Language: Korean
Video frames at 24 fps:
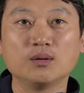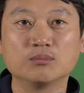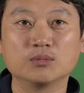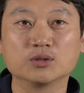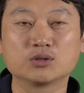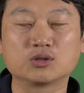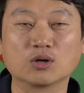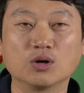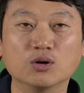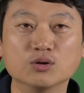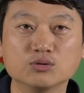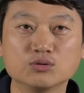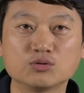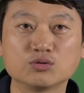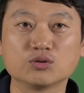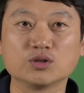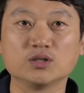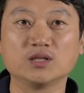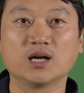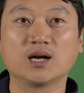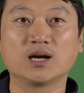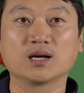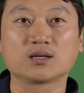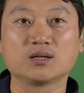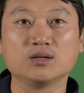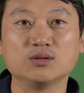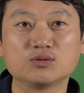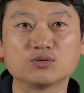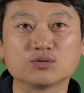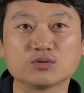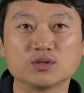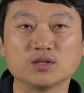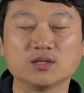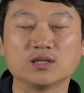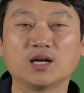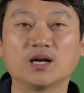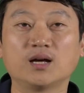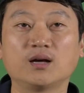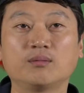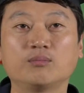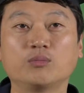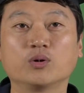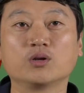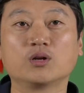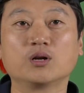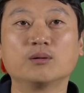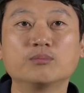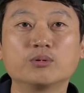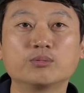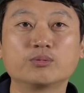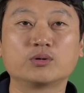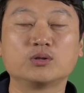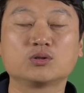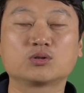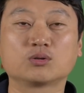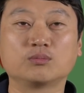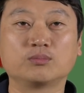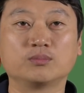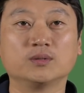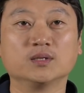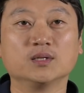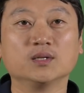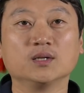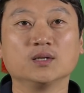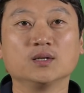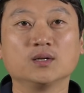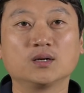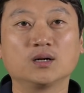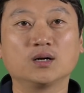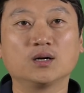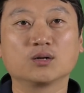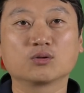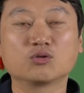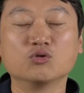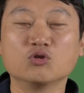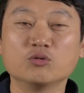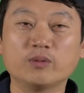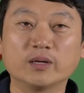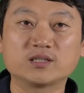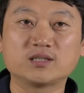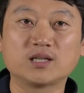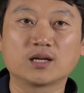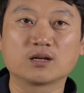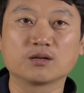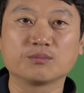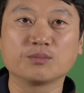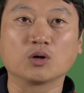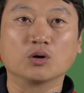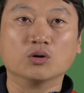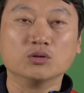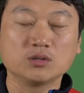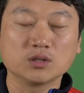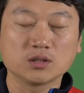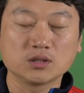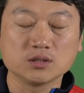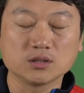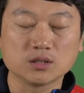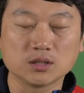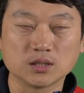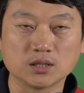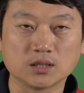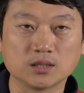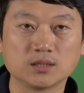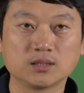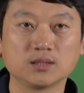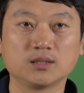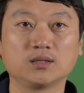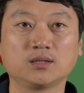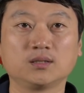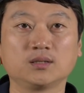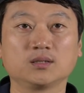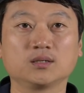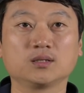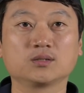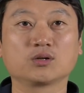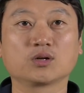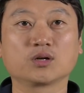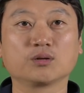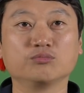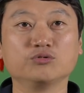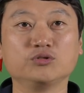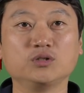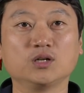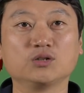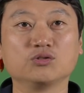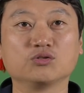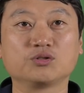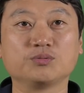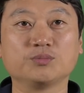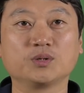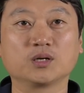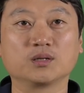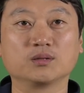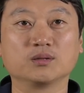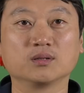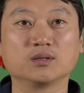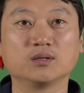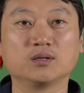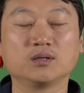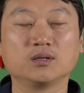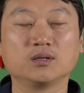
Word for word: 뭐 전술이나 기술이나 뭐 이런 부분을 좀 어, 궁금하시다 그러면 언제든지 저에게 문의해 주시면